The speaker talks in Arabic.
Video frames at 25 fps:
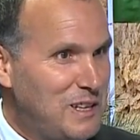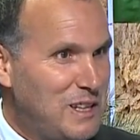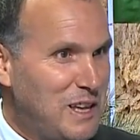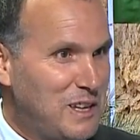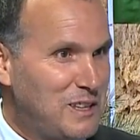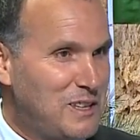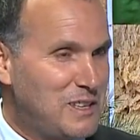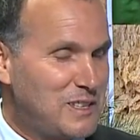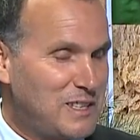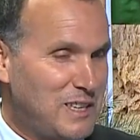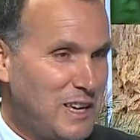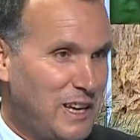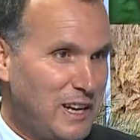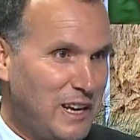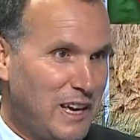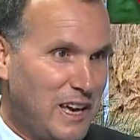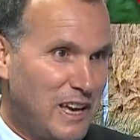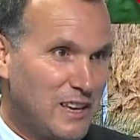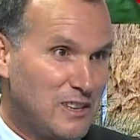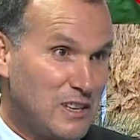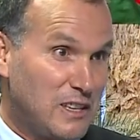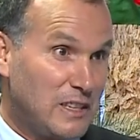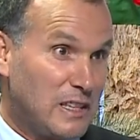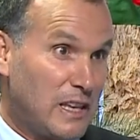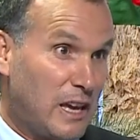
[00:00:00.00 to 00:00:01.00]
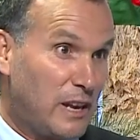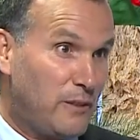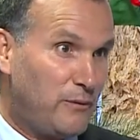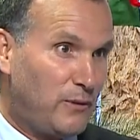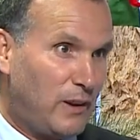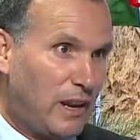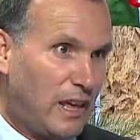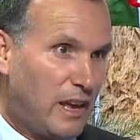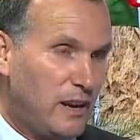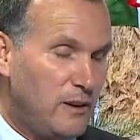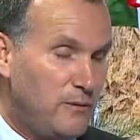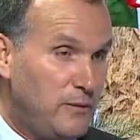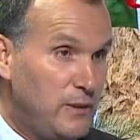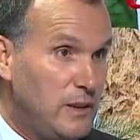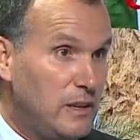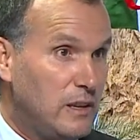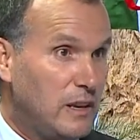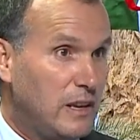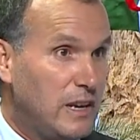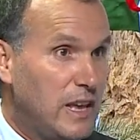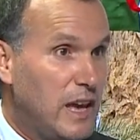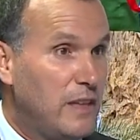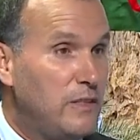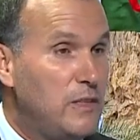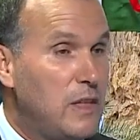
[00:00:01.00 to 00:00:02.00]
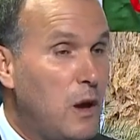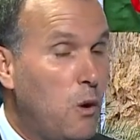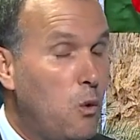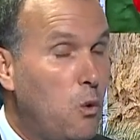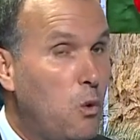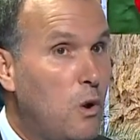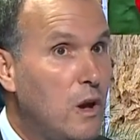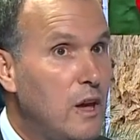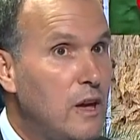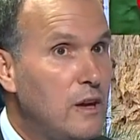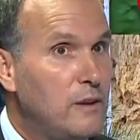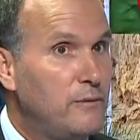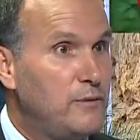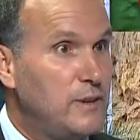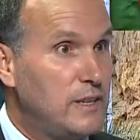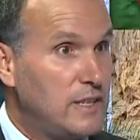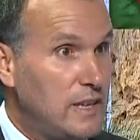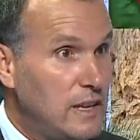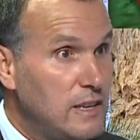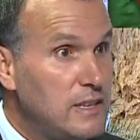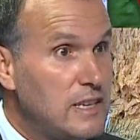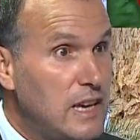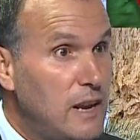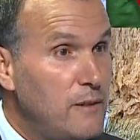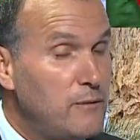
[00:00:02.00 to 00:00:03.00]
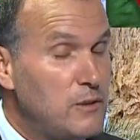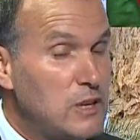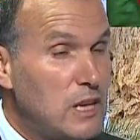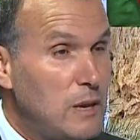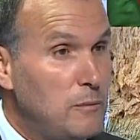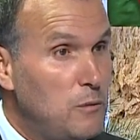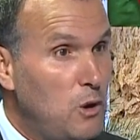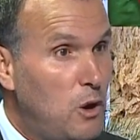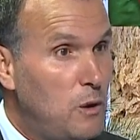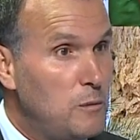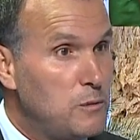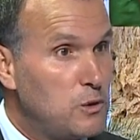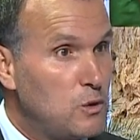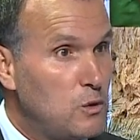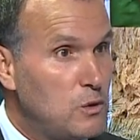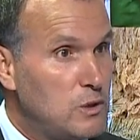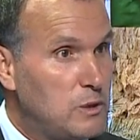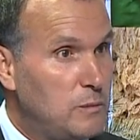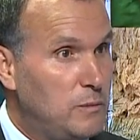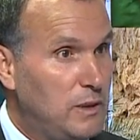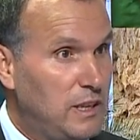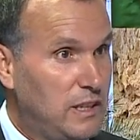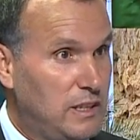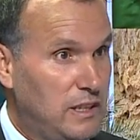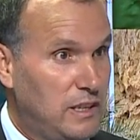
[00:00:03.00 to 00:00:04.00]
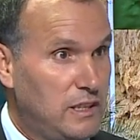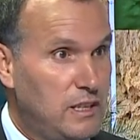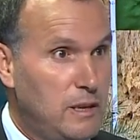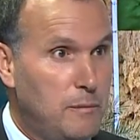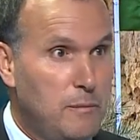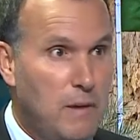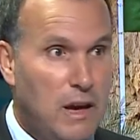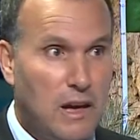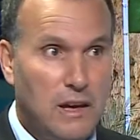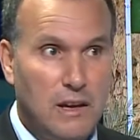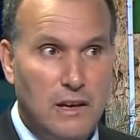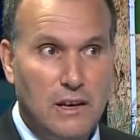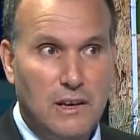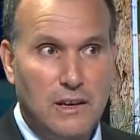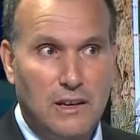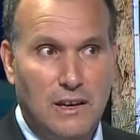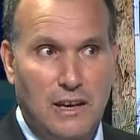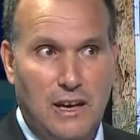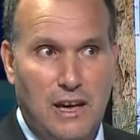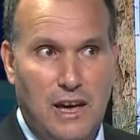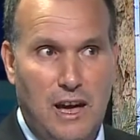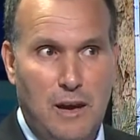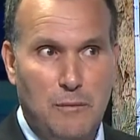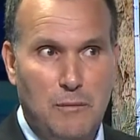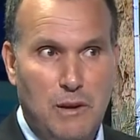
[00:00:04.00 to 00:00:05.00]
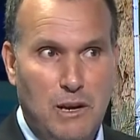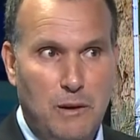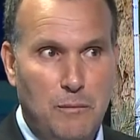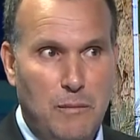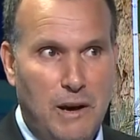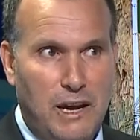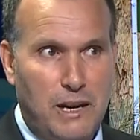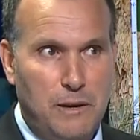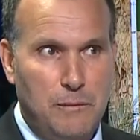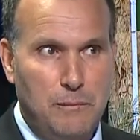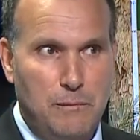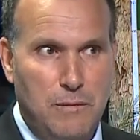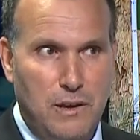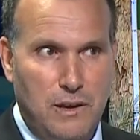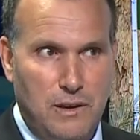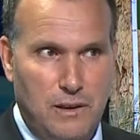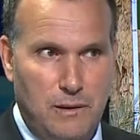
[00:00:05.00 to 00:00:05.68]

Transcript: يعني التاريخ عشان نعرف الخلفيه لانه في سنه 1975 عندما عمل المغرب